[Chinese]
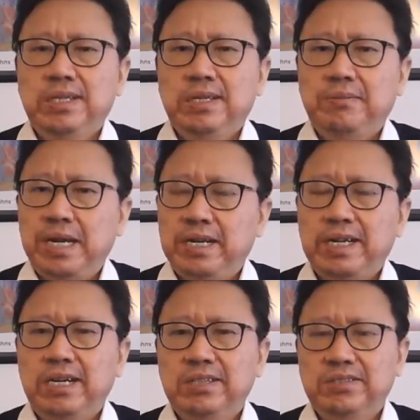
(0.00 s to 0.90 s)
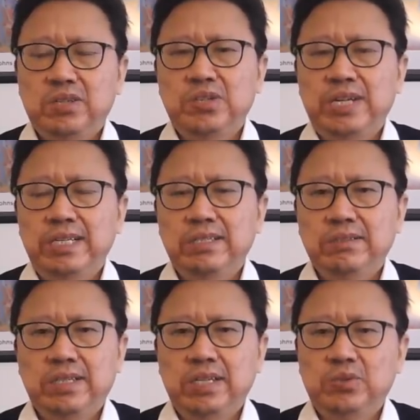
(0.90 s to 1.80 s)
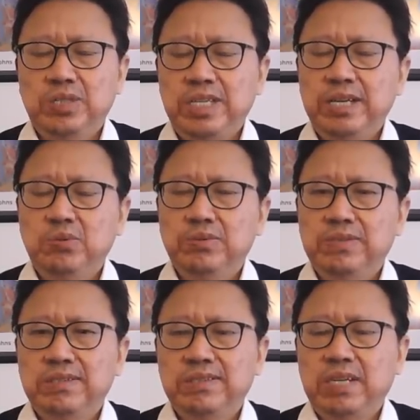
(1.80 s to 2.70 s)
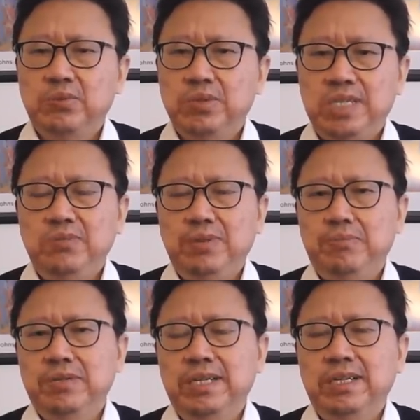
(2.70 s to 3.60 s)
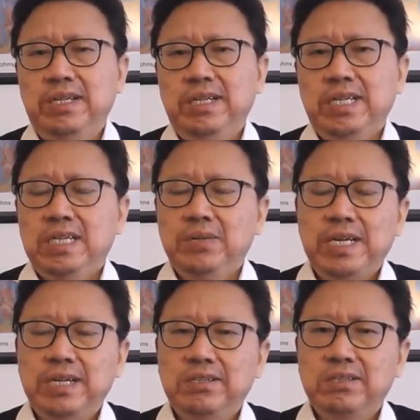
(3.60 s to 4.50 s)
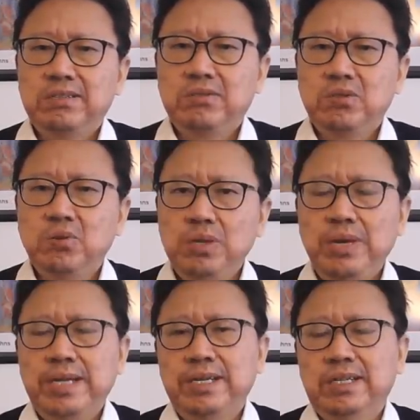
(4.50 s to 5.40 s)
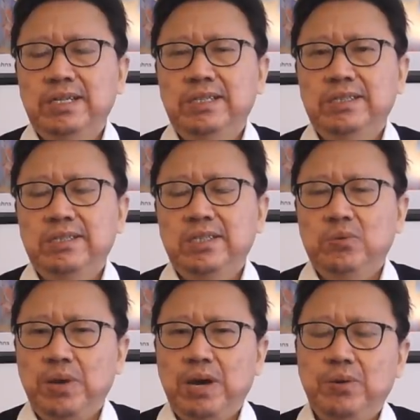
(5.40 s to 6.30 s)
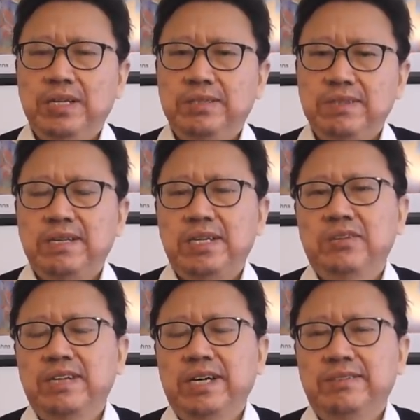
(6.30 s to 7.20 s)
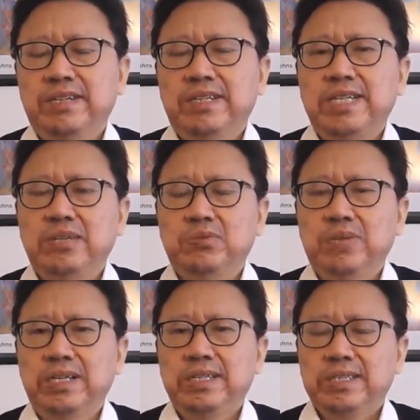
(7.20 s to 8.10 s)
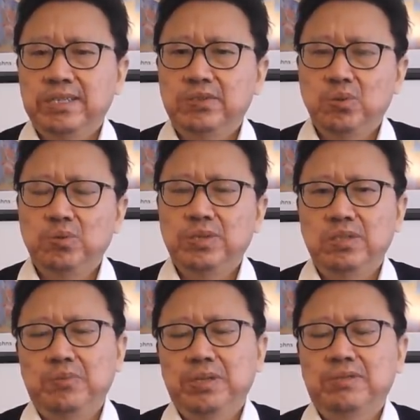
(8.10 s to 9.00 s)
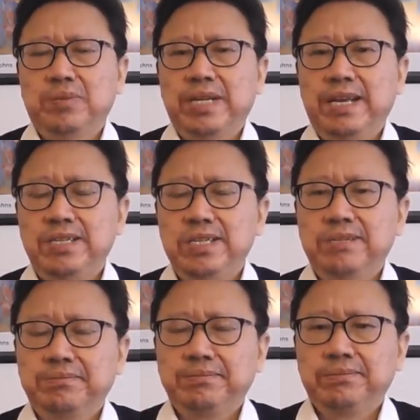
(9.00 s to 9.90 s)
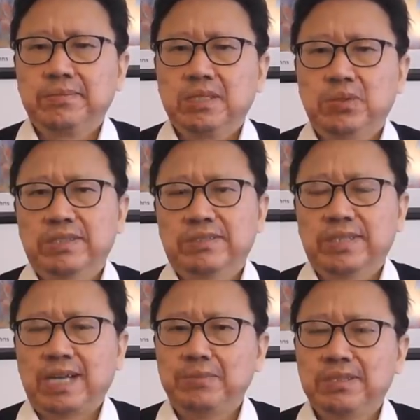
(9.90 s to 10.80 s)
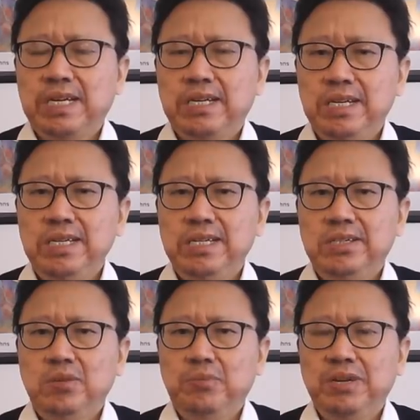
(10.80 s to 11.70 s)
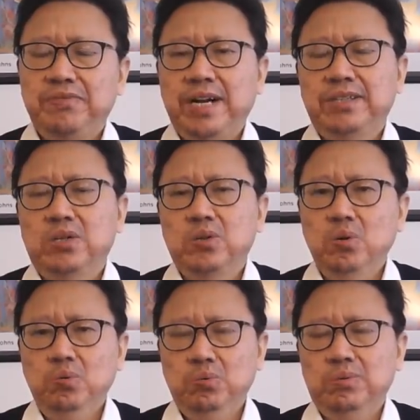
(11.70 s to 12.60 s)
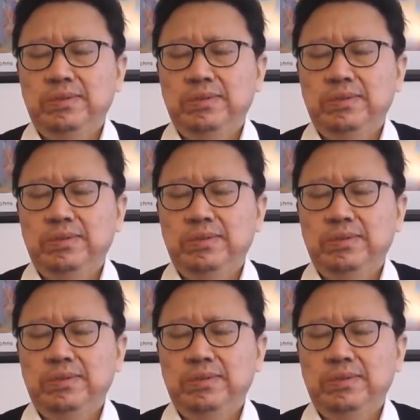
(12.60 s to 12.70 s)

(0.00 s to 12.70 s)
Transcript: 麦康奈尔和赵小雷可以说前途政治前途极为不利。因为现在众议院的一个委员会正在调查这个家族呢跟中国有没有什么联系。或者是他们之间的利益有没有妨碍到公务，